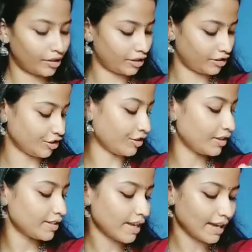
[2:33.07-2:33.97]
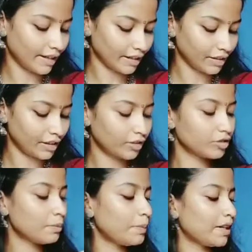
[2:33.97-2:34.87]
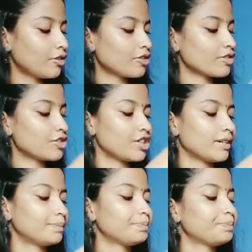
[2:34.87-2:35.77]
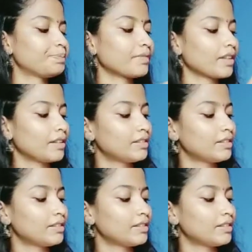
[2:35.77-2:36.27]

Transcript: అండ్ నెక్స్ట్ బ్యూటిఫుల్ శారీస్ వచ్చేసి ఇవి కూడా ఉప్పాడ